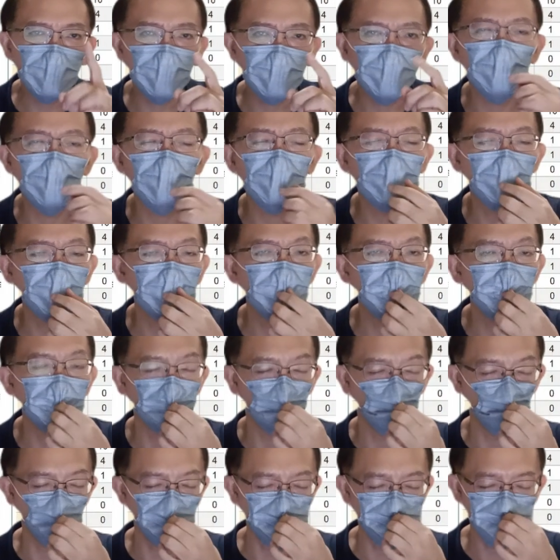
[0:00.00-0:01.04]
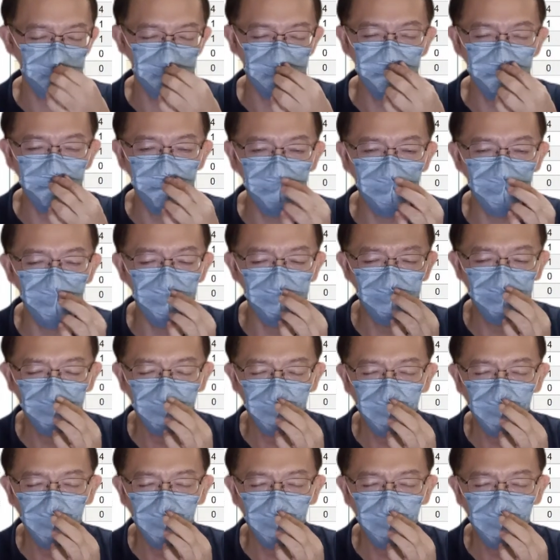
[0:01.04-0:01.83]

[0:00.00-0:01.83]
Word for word: 港那边呢，有一段时间呢，